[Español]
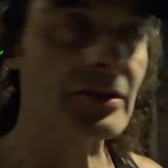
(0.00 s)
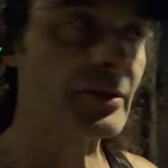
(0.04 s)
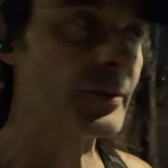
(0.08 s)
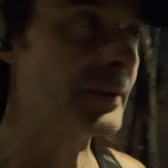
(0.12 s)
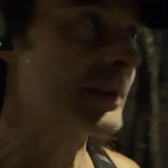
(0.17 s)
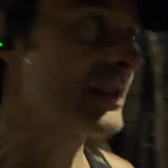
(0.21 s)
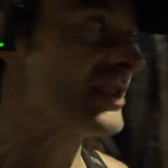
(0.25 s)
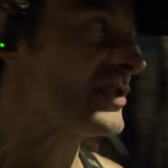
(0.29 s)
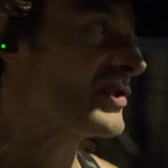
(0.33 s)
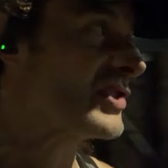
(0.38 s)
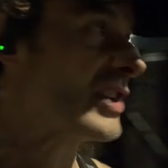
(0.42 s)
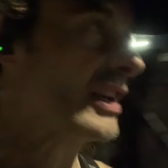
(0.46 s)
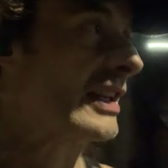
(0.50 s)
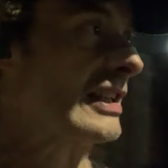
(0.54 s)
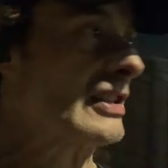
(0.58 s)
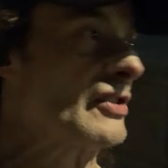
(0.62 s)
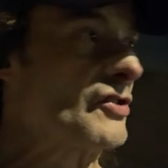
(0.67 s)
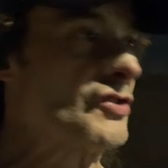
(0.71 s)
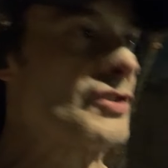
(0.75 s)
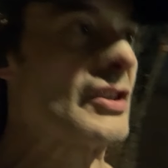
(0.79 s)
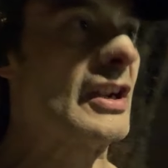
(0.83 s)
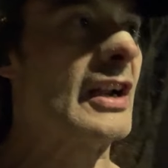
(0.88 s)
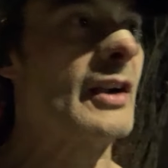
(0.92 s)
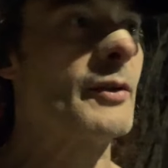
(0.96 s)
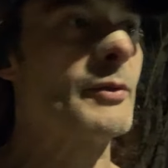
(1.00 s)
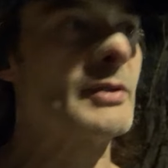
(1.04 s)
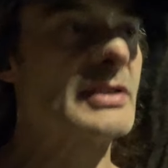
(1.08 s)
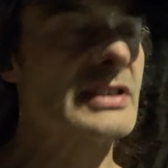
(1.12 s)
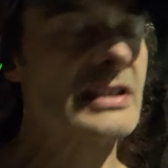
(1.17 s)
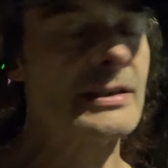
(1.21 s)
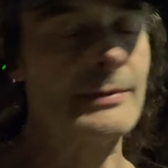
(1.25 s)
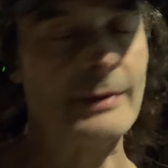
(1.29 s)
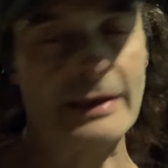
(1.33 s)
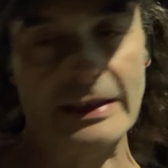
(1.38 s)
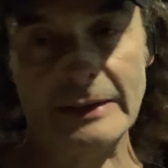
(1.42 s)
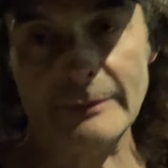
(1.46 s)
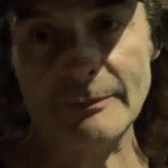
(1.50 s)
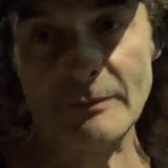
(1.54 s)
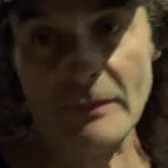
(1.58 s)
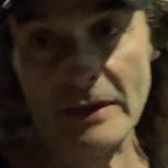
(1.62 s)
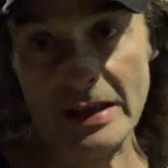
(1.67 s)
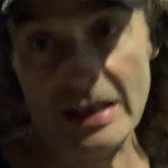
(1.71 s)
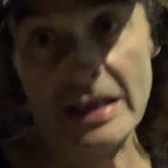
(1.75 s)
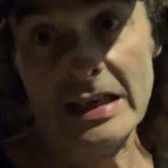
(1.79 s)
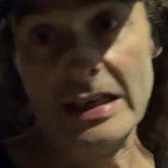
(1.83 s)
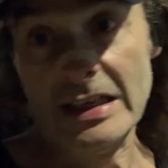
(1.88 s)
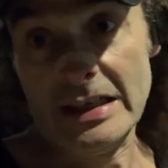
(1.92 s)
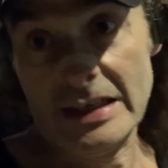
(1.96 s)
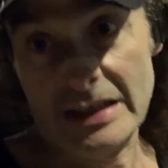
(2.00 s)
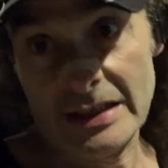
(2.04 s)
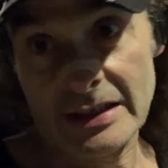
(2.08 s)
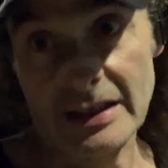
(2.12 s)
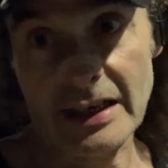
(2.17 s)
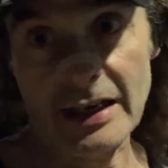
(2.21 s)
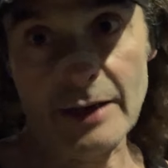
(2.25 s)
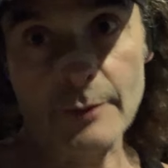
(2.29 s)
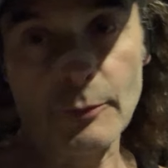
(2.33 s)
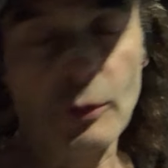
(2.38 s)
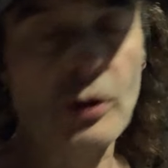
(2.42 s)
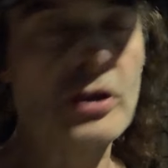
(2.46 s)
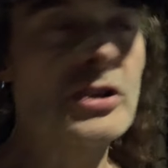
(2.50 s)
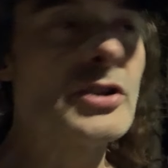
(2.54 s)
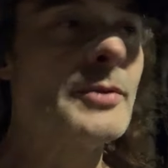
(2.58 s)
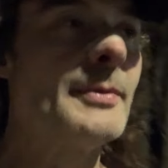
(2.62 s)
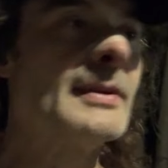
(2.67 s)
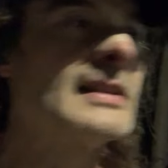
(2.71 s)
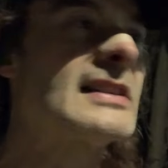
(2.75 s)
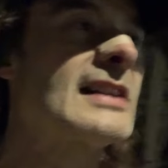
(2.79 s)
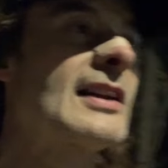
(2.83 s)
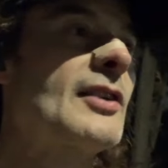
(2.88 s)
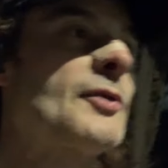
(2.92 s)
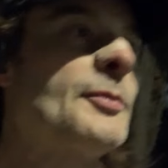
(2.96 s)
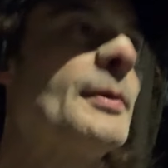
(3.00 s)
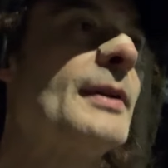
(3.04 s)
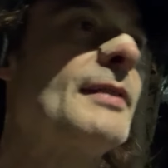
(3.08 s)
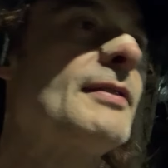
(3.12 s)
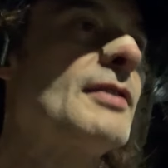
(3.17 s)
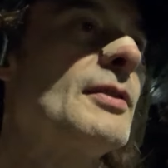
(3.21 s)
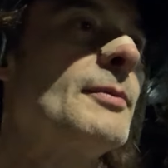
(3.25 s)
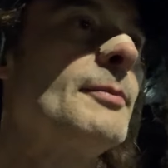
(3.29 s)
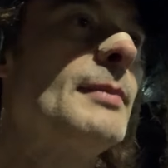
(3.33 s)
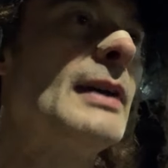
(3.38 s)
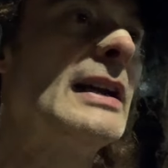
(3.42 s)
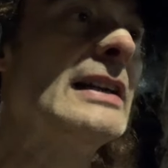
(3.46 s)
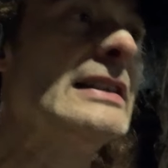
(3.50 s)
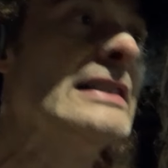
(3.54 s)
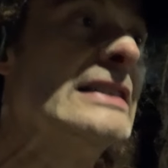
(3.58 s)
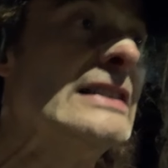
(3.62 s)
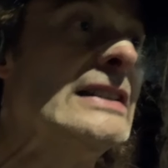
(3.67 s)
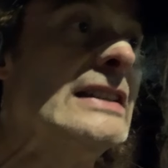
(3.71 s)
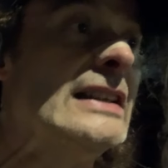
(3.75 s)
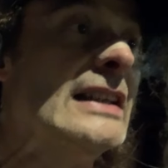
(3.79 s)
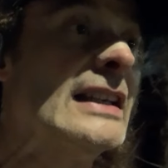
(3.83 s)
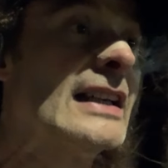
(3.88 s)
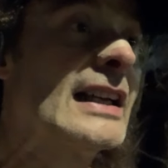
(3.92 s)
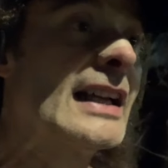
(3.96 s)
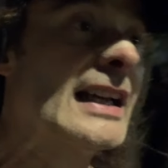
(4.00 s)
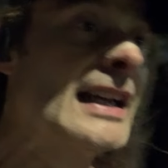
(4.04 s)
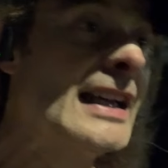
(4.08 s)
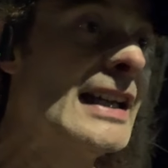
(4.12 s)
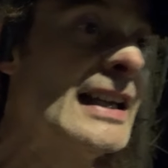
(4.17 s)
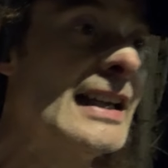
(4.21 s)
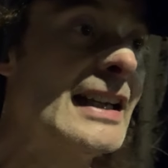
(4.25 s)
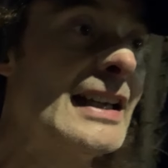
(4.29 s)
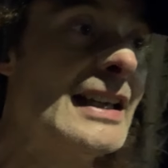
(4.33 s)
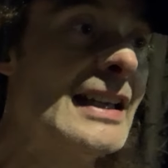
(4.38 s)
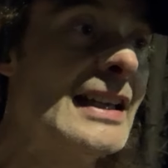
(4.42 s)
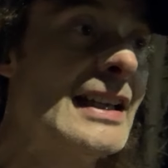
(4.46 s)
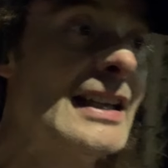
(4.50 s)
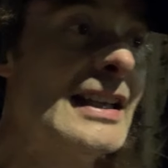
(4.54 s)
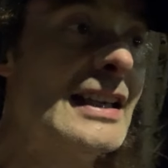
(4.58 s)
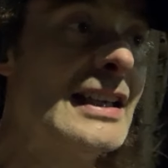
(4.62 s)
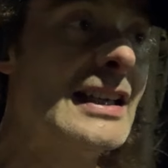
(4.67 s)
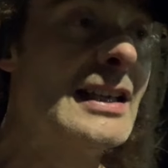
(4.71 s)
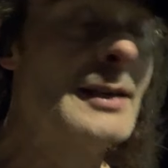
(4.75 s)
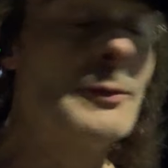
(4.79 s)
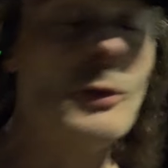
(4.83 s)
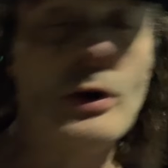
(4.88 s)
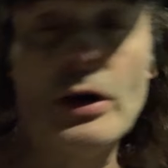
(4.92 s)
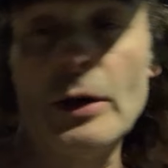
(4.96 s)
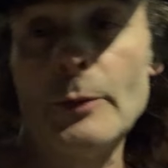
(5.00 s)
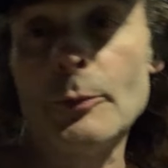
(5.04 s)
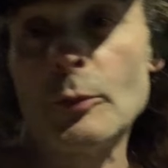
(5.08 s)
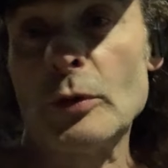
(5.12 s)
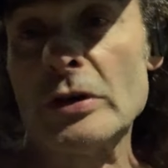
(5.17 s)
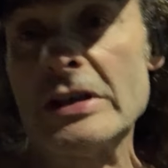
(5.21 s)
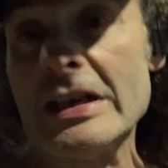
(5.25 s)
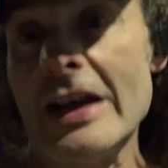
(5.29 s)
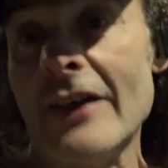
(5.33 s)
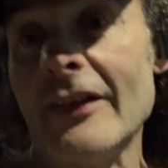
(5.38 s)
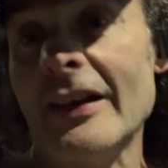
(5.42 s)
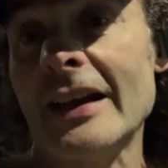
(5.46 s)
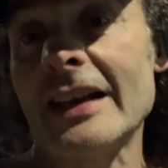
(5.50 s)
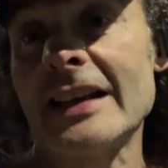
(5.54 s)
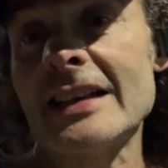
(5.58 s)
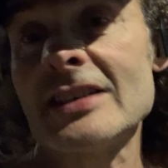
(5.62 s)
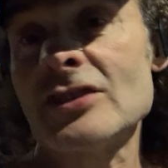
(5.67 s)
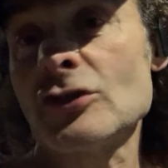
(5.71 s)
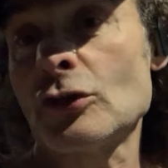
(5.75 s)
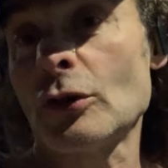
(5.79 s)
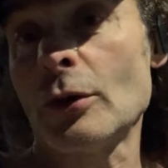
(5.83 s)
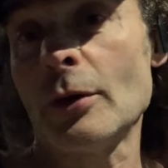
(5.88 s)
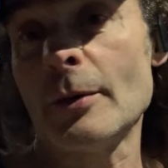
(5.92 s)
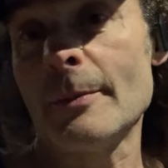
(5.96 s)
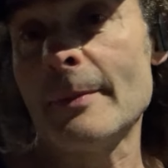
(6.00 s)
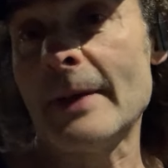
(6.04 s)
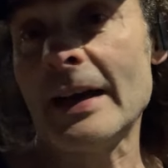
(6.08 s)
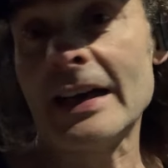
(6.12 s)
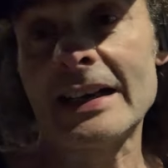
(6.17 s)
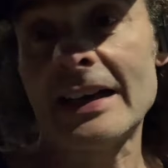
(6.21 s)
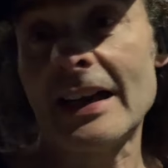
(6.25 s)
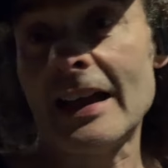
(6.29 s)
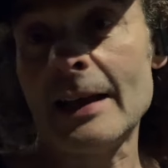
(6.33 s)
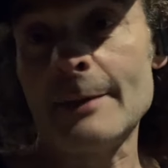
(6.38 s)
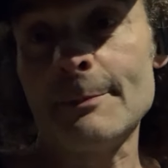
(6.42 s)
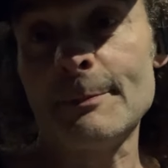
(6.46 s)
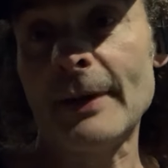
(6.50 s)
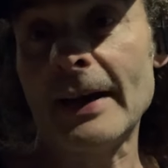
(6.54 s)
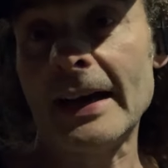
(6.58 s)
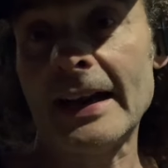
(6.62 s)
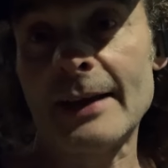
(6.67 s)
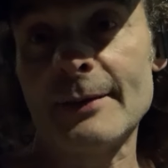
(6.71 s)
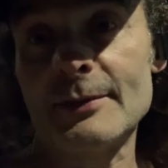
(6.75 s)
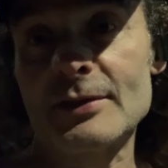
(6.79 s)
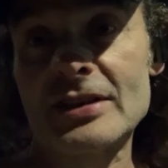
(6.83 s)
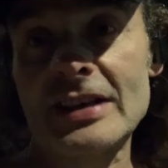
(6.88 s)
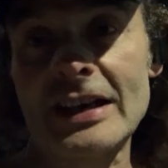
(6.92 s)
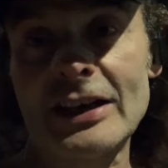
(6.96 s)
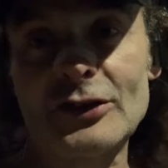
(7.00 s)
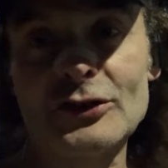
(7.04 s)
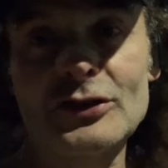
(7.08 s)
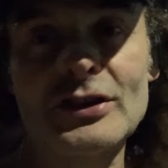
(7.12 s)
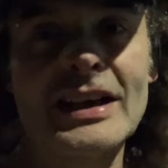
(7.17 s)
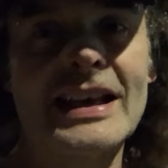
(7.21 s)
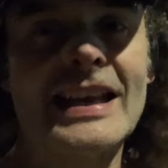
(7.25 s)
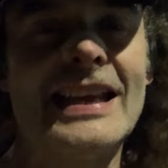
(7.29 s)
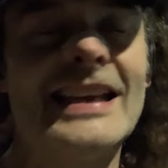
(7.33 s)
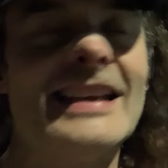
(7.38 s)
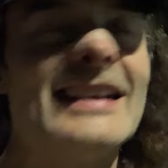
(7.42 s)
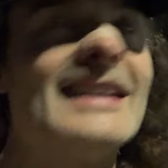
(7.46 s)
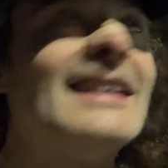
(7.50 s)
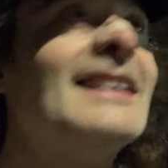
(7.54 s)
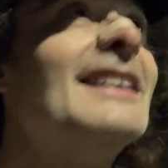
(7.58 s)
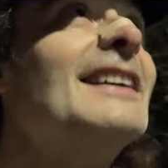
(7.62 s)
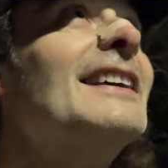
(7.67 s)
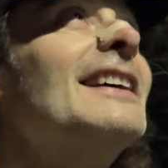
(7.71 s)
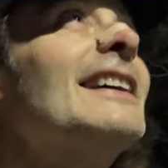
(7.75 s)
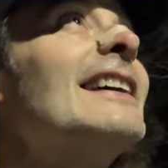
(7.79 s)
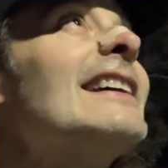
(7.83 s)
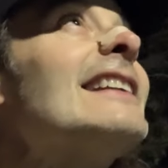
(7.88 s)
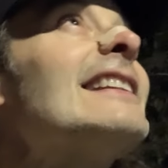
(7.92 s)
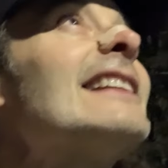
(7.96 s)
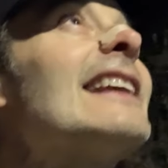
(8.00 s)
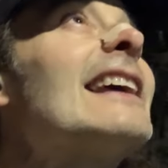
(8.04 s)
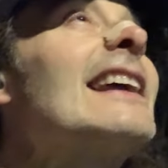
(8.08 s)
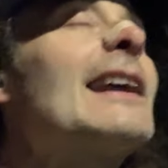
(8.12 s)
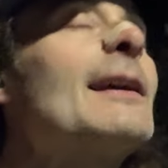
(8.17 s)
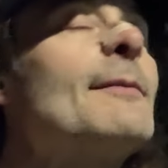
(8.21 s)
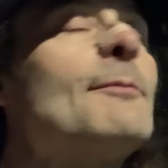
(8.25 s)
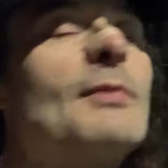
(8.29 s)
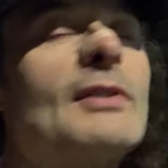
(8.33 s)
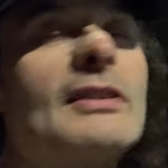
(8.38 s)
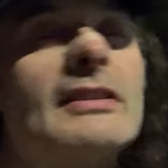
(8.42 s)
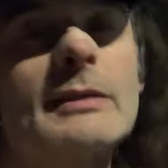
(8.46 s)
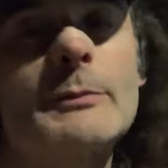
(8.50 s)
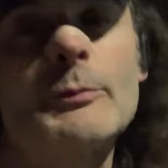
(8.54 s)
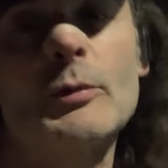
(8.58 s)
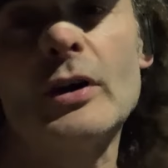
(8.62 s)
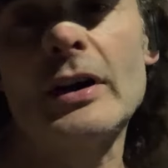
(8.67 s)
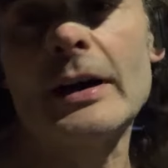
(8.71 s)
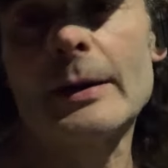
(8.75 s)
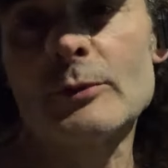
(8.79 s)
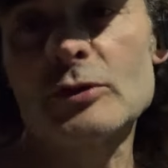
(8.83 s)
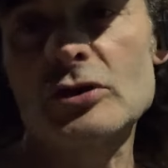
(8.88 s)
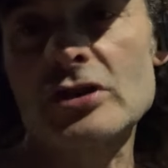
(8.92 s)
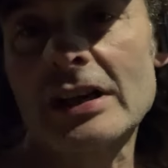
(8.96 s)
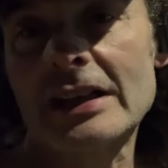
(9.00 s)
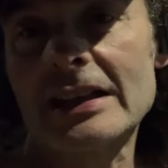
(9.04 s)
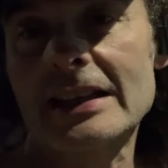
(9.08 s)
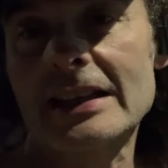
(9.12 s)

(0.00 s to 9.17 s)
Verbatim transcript: o 26, no sé, algo así, ¿vale? que haya un poquito más de recuperación, ¿vale? Eh, bueno, pues nada, esto más que nada es para avisaros de que, de que en principio haremos el